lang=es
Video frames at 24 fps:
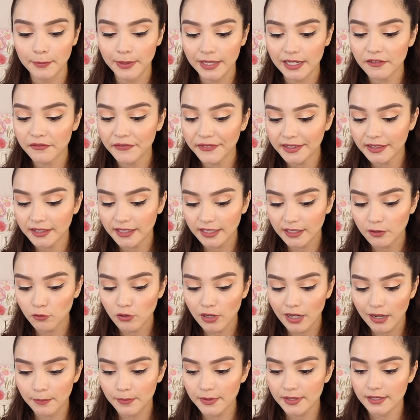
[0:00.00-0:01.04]
Benefit tiene
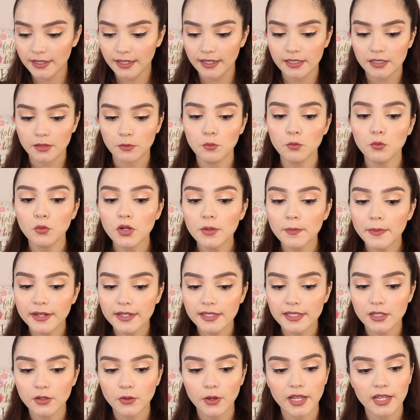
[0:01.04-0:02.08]
un lápiz que es muy
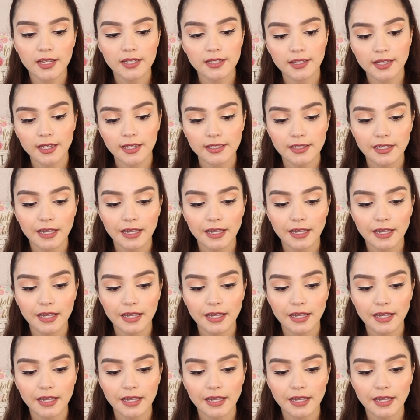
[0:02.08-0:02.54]
parecido a este,